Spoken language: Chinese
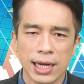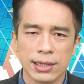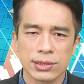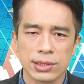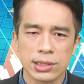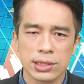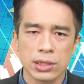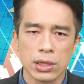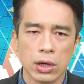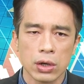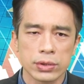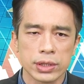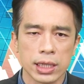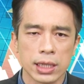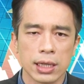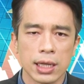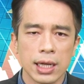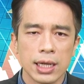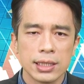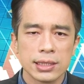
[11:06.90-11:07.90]
之后
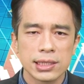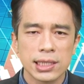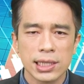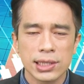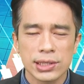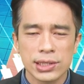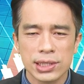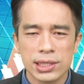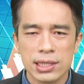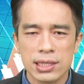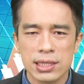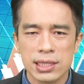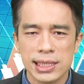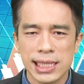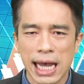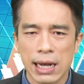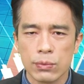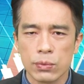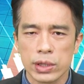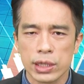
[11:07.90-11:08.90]
呢，正式
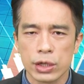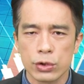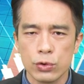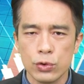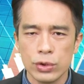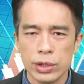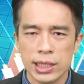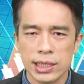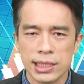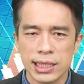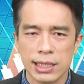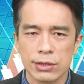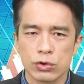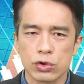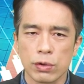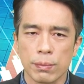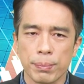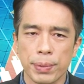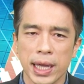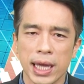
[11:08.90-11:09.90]
站稳了月线，
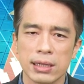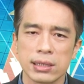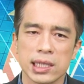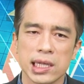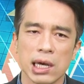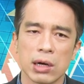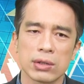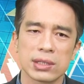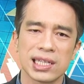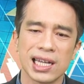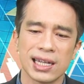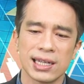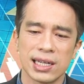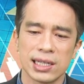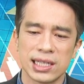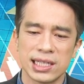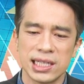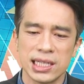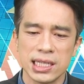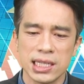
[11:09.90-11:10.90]
准备要挑战的
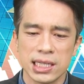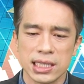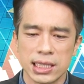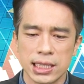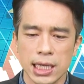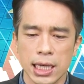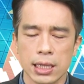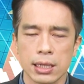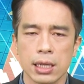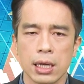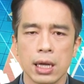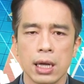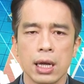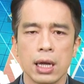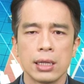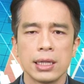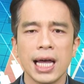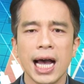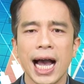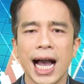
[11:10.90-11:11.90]
季线。
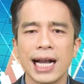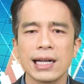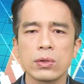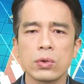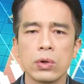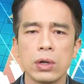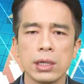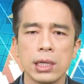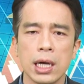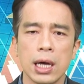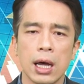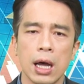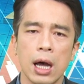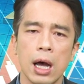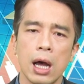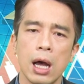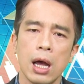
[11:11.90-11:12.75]
那韩国呢？